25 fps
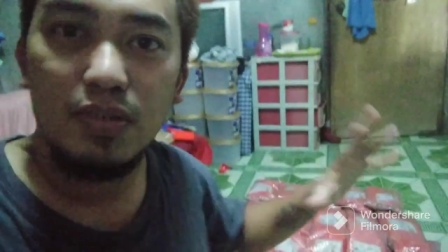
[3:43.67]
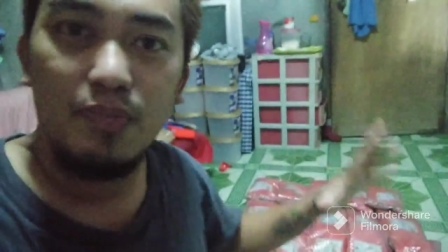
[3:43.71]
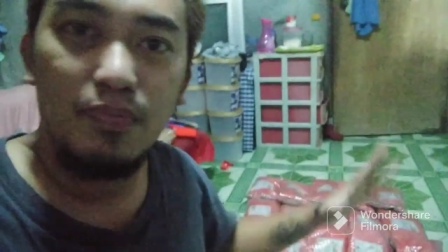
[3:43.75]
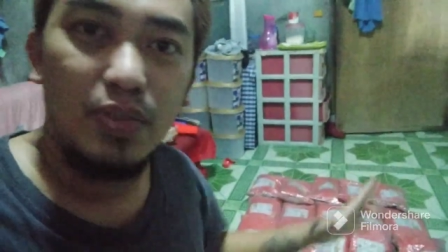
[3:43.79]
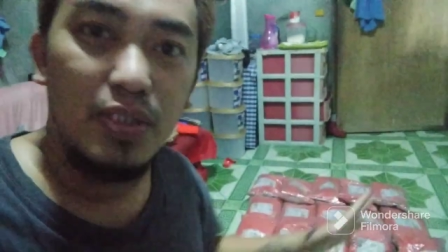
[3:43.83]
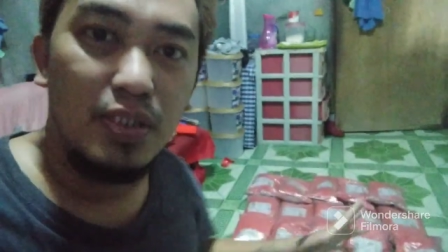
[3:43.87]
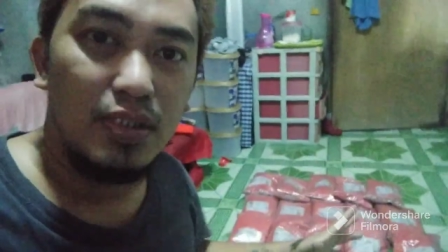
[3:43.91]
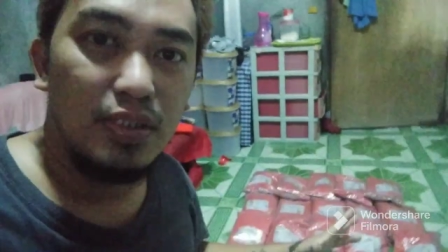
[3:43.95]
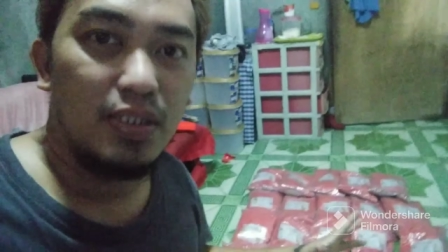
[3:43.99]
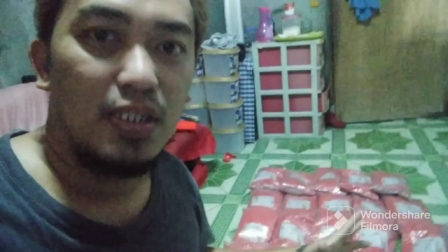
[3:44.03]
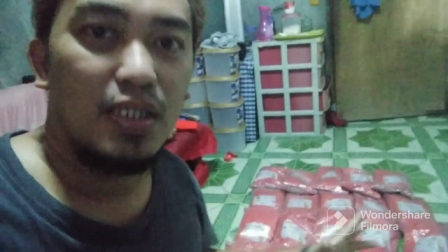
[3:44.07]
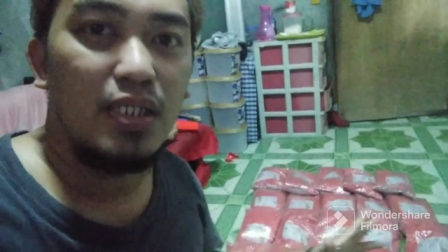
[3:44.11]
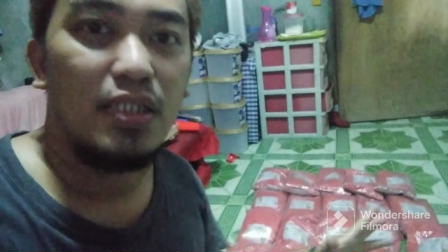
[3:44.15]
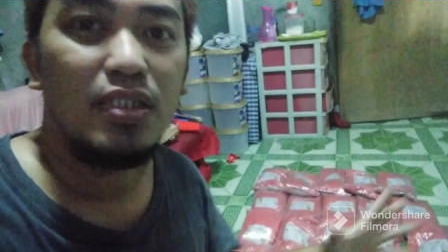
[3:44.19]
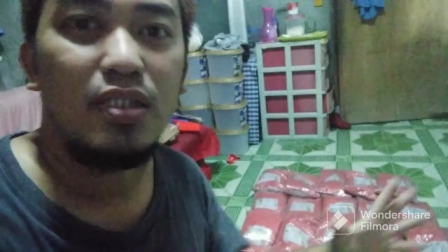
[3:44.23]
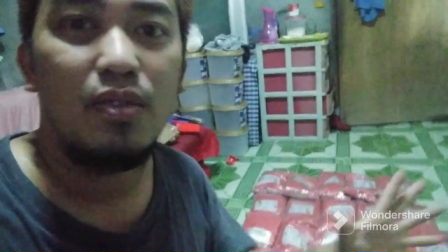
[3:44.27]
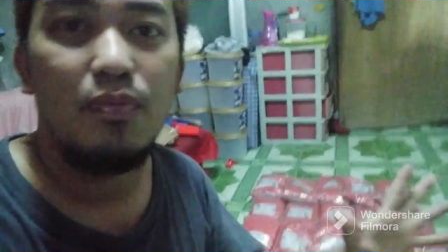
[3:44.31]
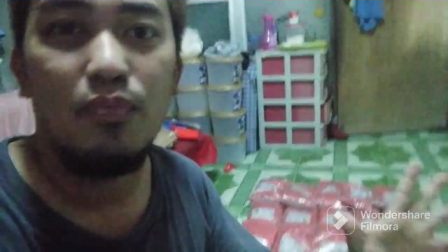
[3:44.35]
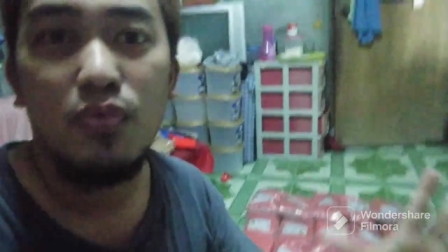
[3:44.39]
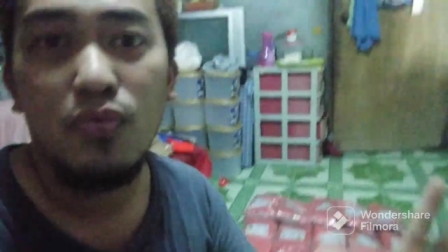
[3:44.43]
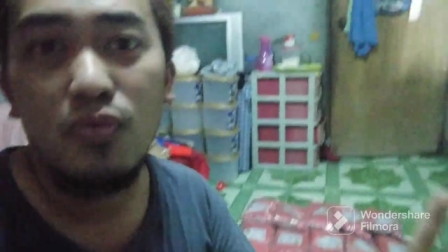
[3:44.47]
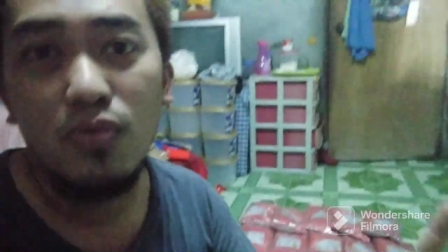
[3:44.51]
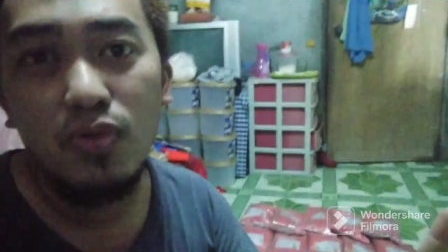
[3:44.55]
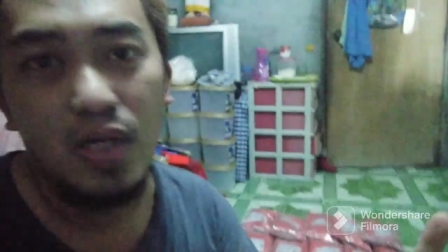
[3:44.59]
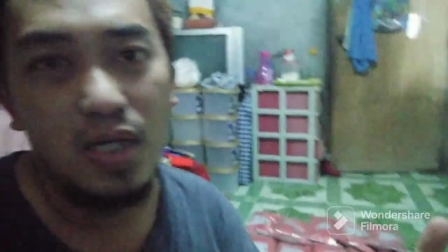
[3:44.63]
sa business,
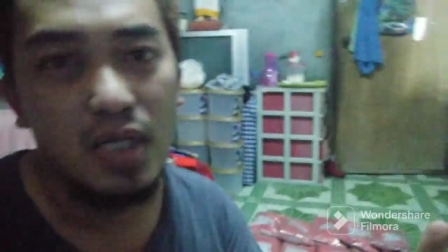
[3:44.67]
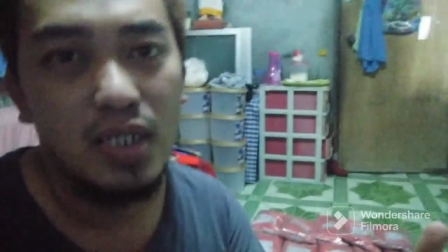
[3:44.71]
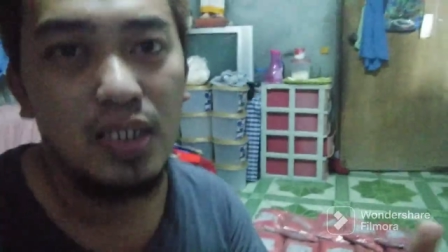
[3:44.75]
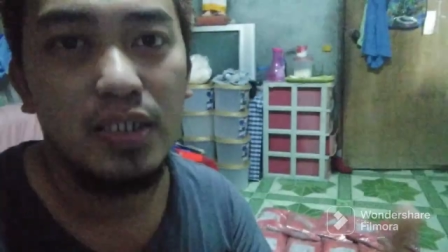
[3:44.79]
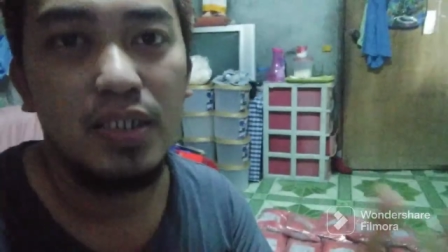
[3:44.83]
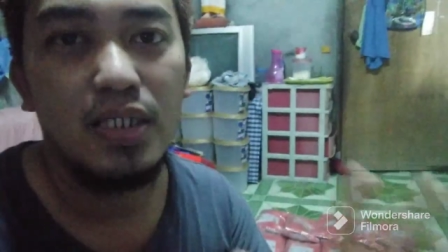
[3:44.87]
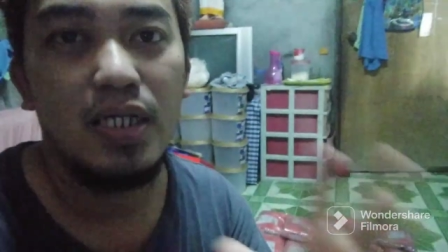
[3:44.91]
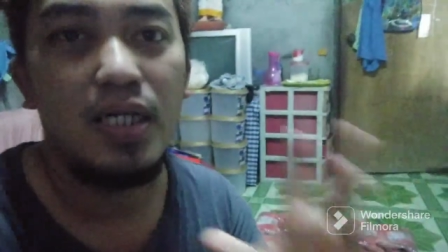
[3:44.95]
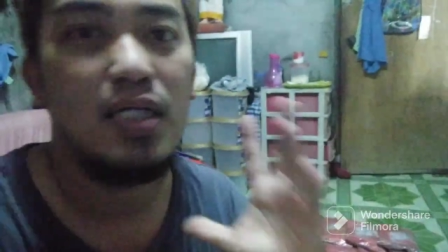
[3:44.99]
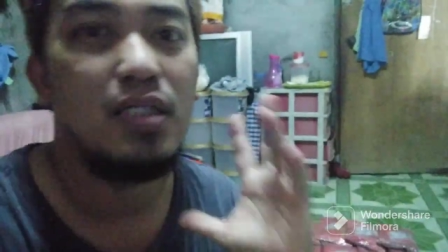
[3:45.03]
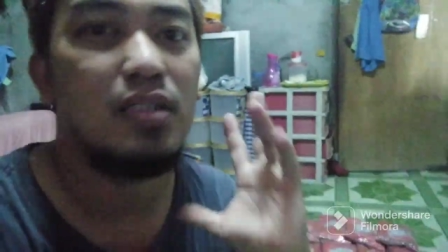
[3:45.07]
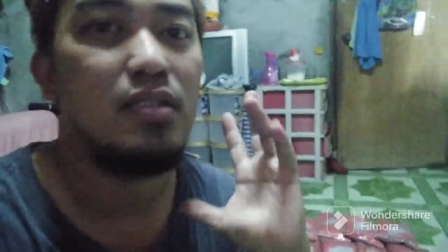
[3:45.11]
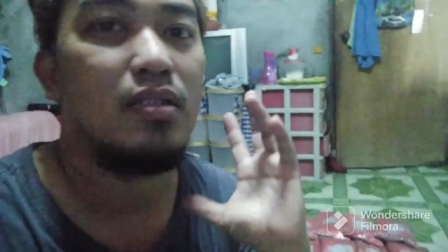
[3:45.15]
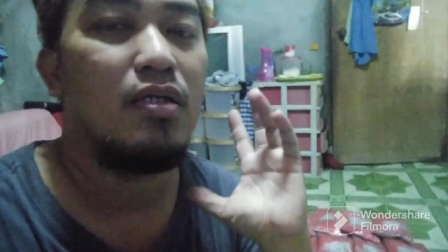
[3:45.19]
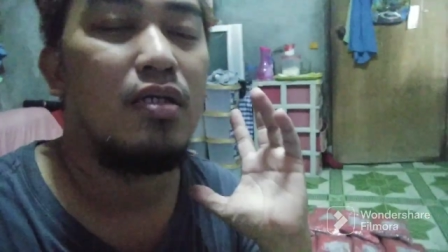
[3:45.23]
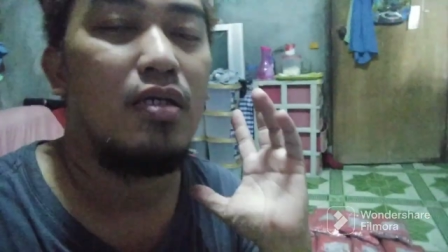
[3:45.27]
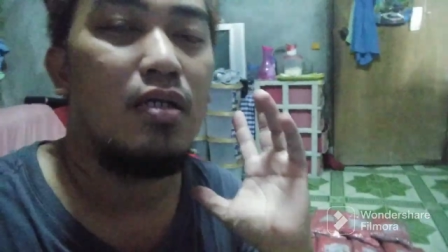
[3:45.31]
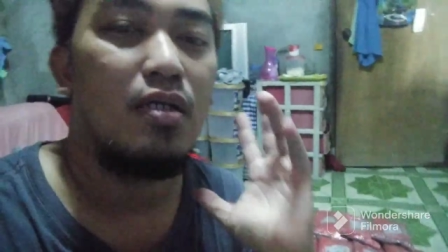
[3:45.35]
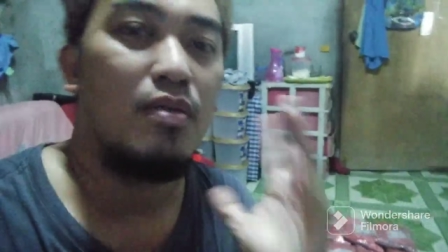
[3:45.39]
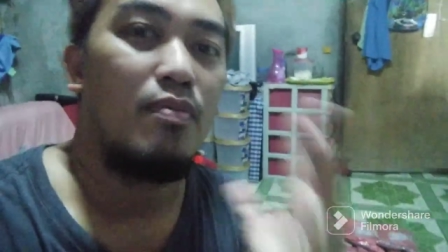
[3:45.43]
sa buhay, yan.